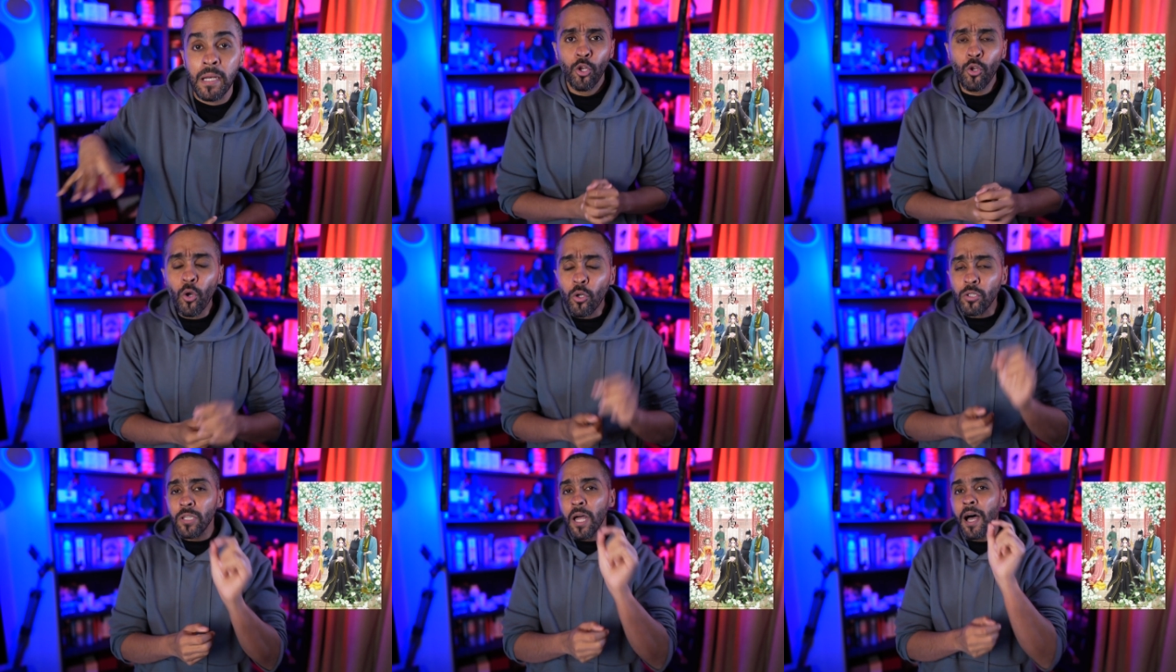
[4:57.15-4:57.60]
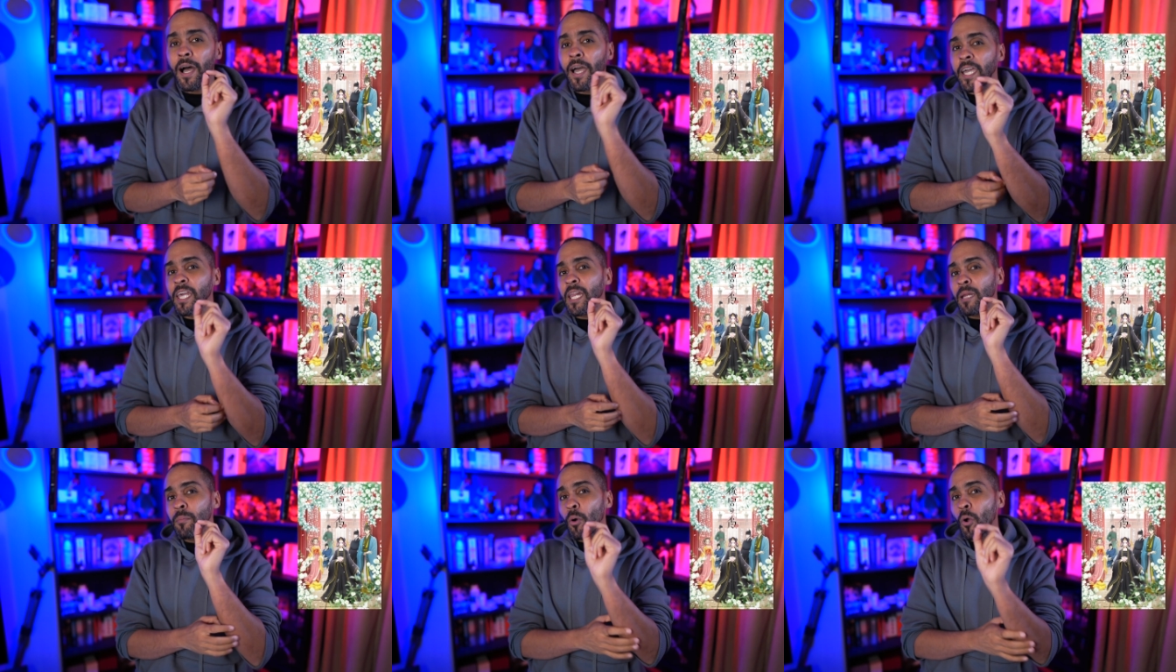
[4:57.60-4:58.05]
نقطة
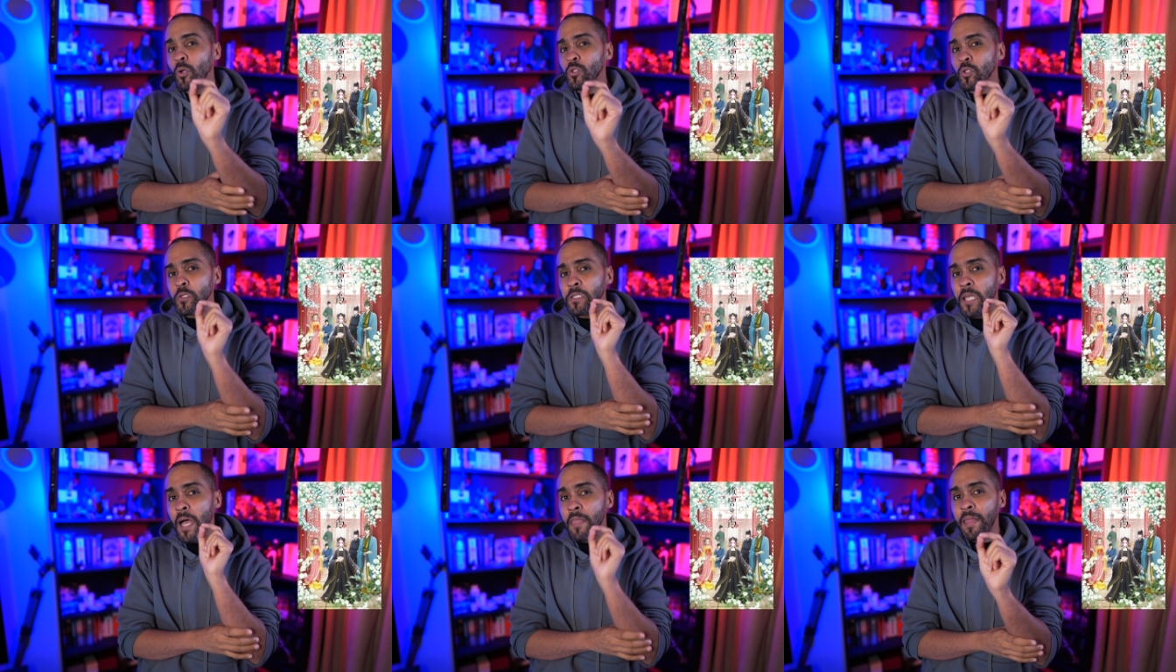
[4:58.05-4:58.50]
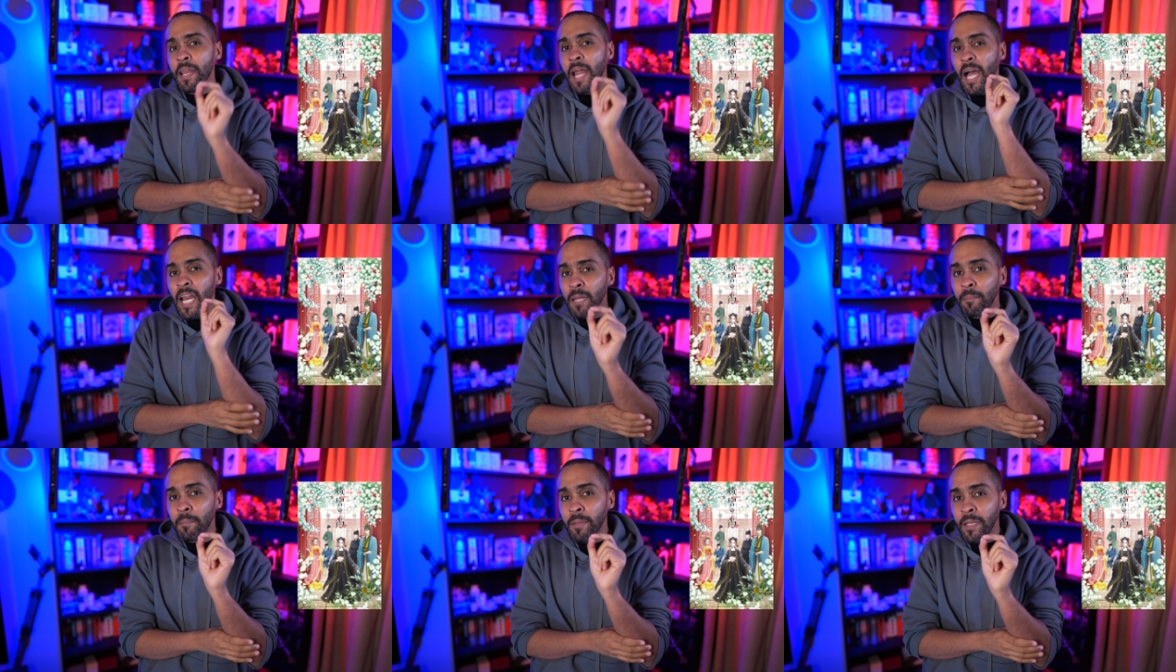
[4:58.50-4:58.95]
أخيرة بخصوص هذا
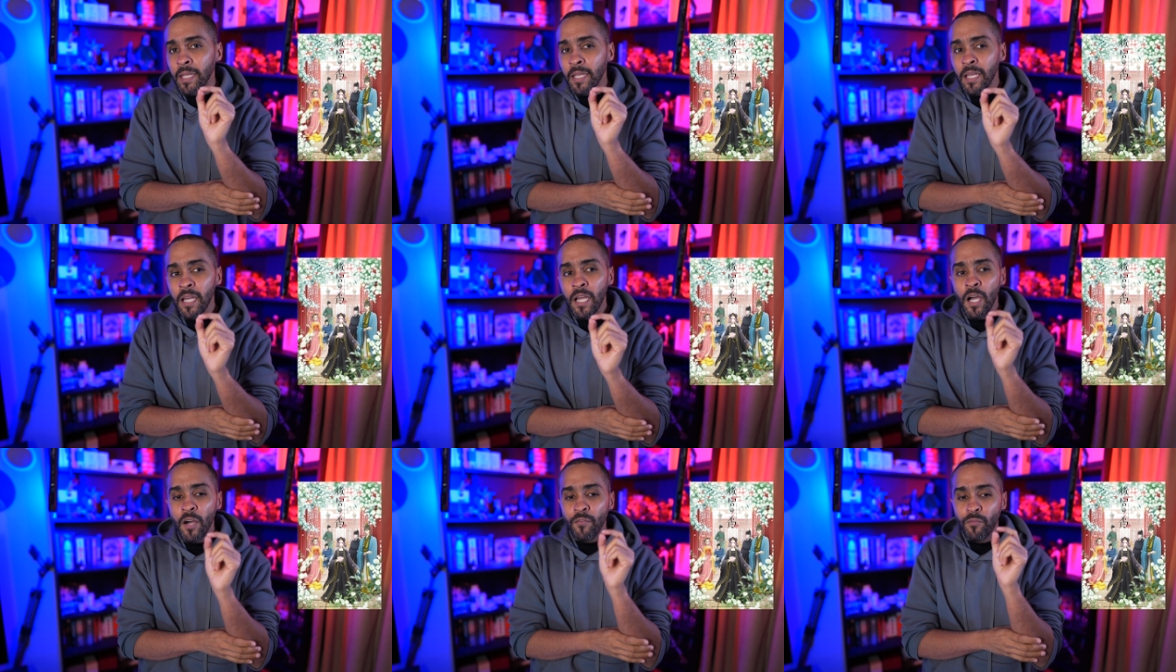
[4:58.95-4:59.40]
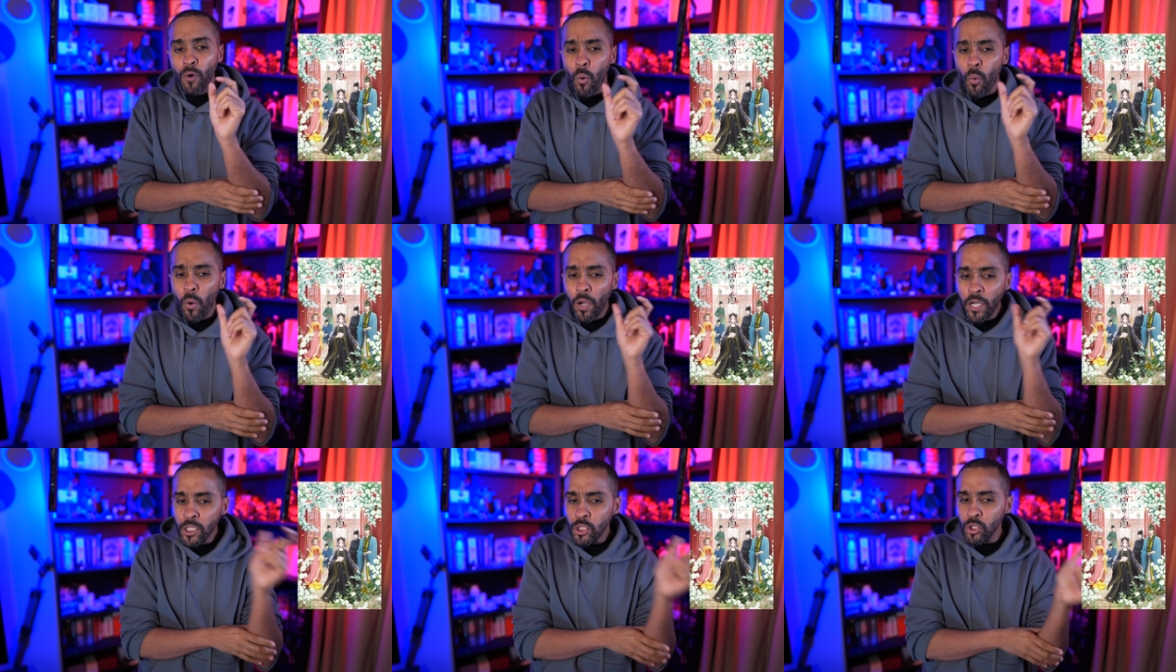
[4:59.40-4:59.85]
الأنمي
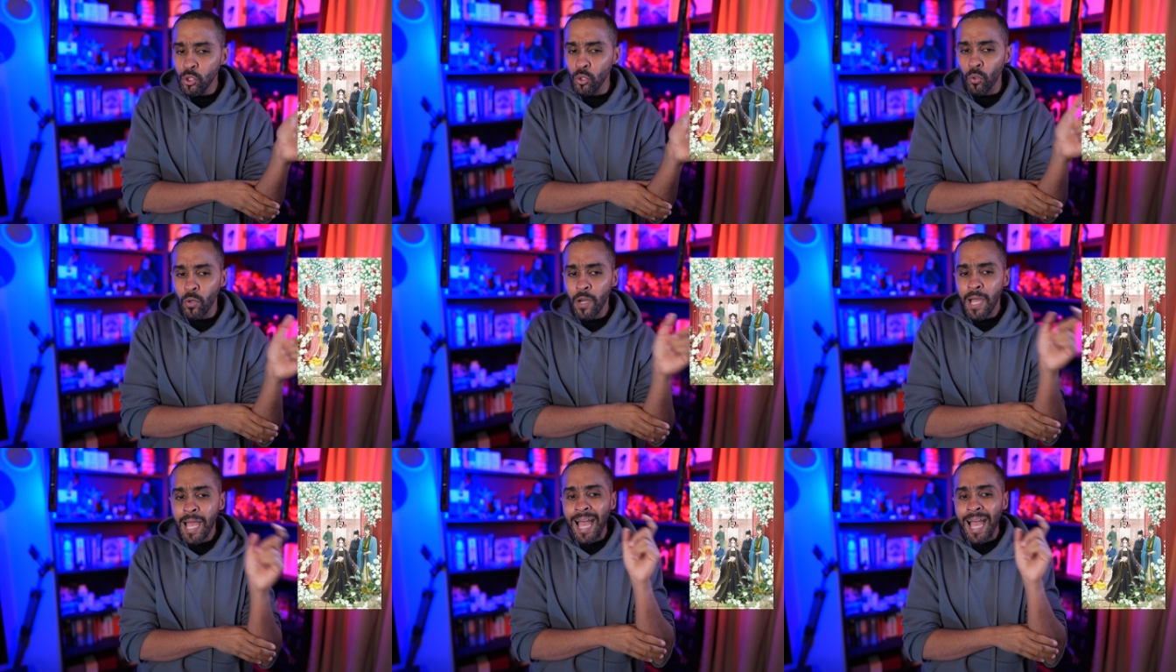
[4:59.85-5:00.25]
فهو عنده